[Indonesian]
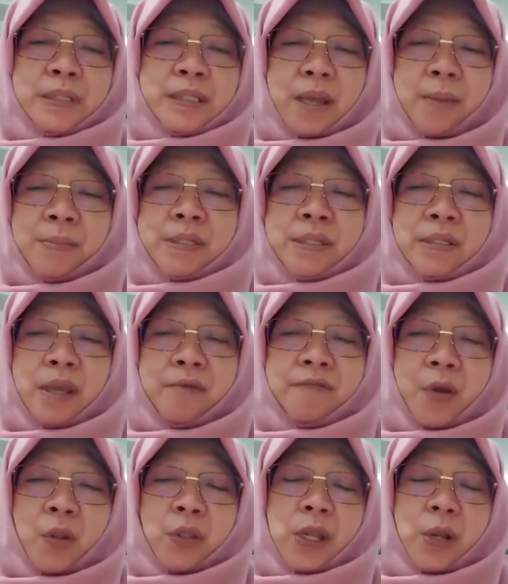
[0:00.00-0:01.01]
bisa mencegah
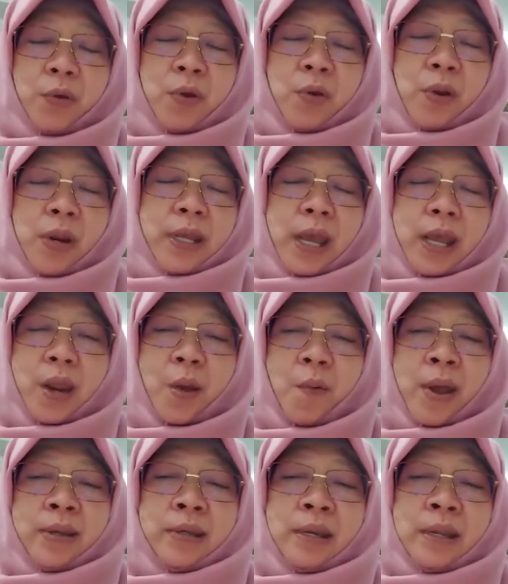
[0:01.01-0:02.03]
fraud dilakukan oleh
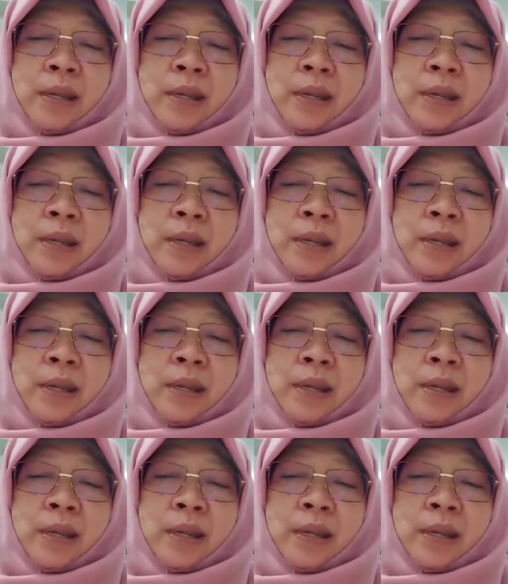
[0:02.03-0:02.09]
karyawan